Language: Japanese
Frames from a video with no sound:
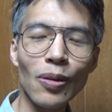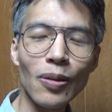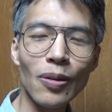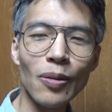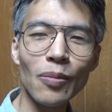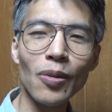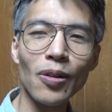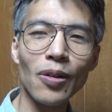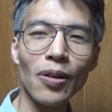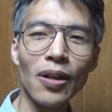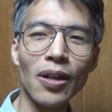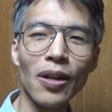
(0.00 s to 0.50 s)
いうの
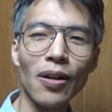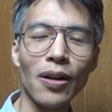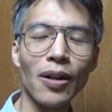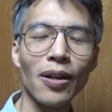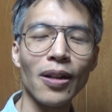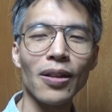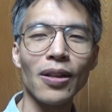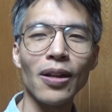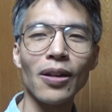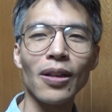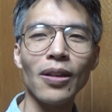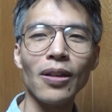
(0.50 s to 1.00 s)
も変わ
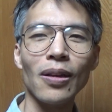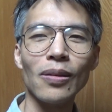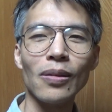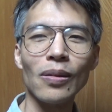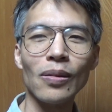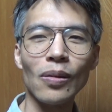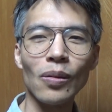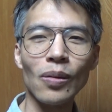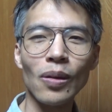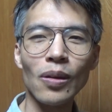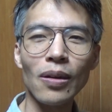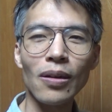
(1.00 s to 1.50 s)
らないで
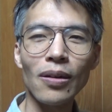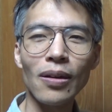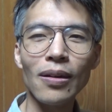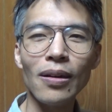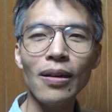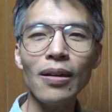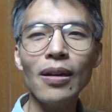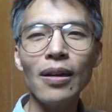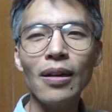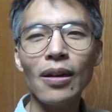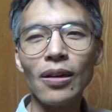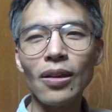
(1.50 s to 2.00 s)
すよ
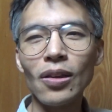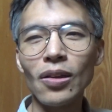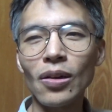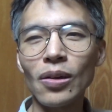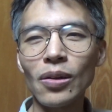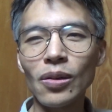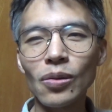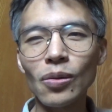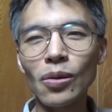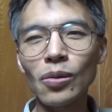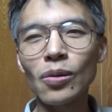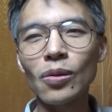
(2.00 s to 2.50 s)
ね。だか
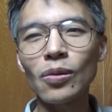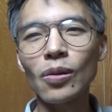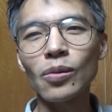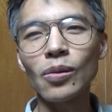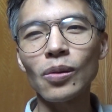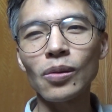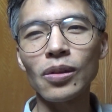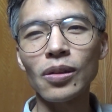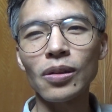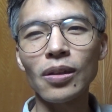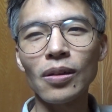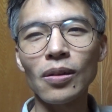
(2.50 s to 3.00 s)
らそういうこ
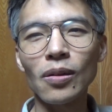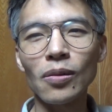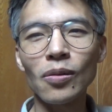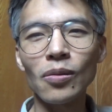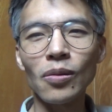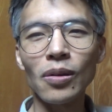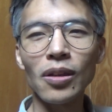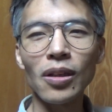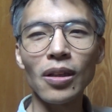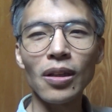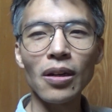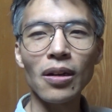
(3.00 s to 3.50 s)
とをしてる
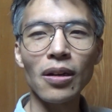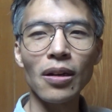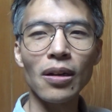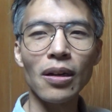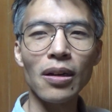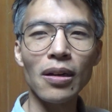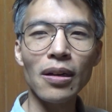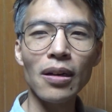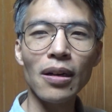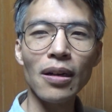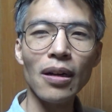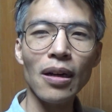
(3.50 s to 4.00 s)
国だか
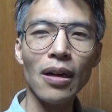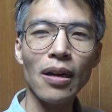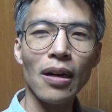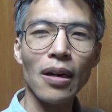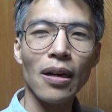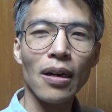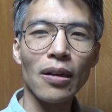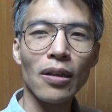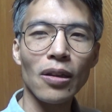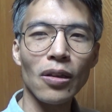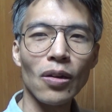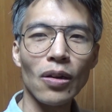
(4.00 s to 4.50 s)
ら
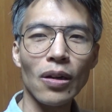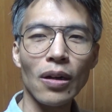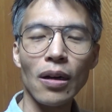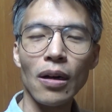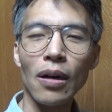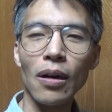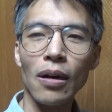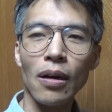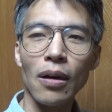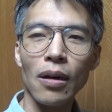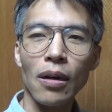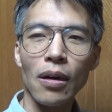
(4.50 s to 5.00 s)
だか
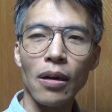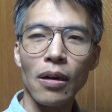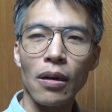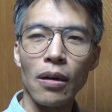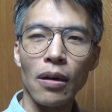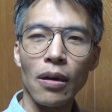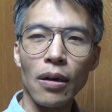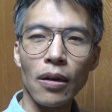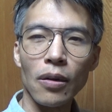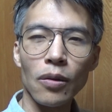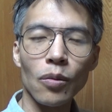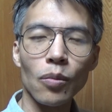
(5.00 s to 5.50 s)
ら
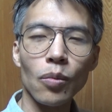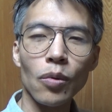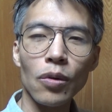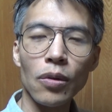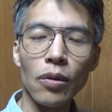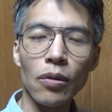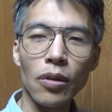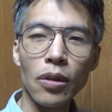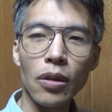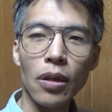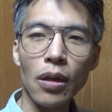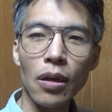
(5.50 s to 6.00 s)
あ
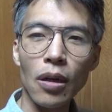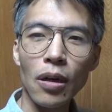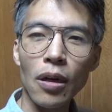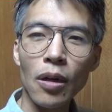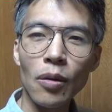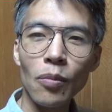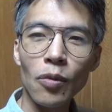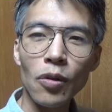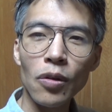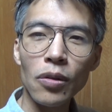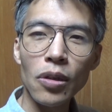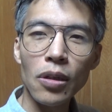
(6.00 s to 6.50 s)
の天
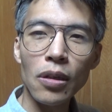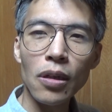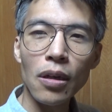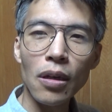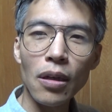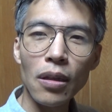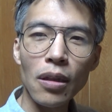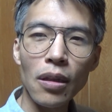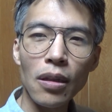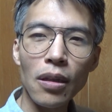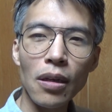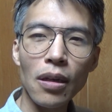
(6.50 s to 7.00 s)
安門事
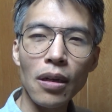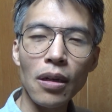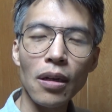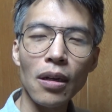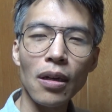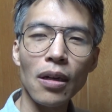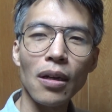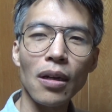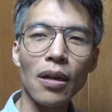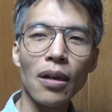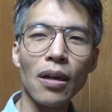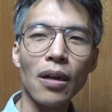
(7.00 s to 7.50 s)
件
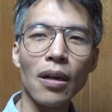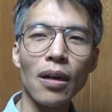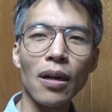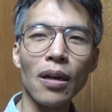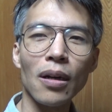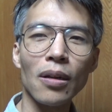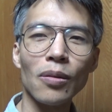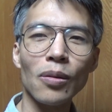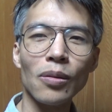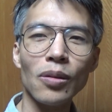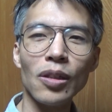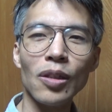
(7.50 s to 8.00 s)
で
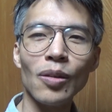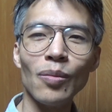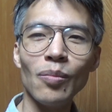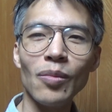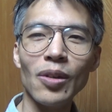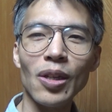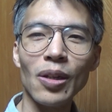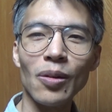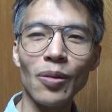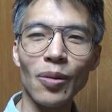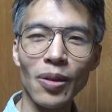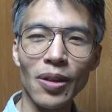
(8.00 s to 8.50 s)
あの人
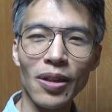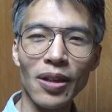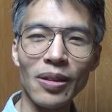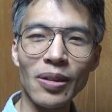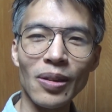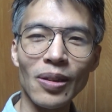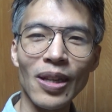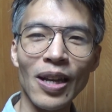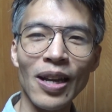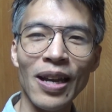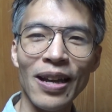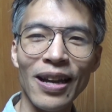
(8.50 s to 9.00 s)
民をで
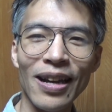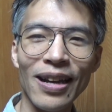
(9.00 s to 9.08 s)
すね